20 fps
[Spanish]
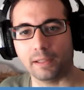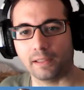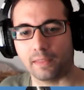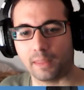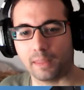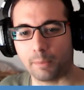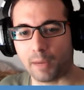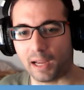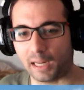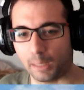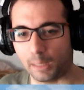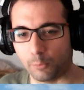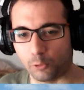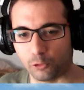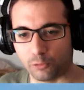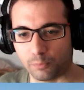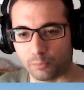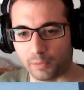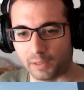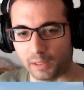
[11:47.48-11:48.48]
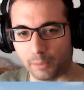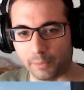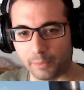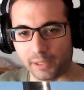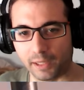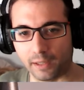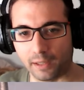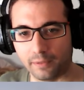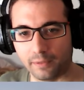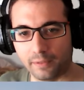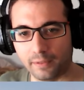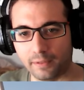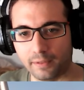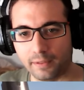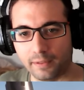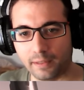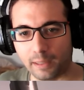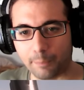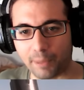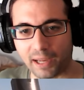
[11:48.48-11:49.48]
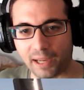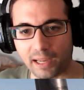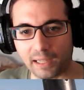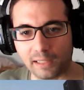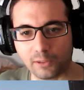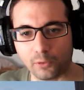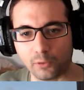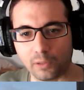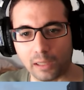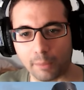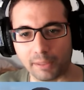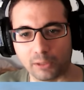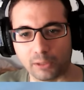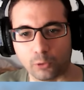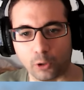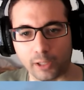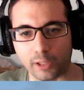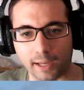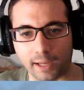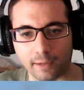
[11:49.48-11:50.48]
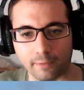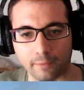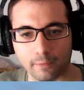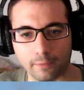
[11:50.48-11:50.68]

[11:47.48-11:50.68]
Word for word: Y encima ganamos, madre mía El pajarito de la victoria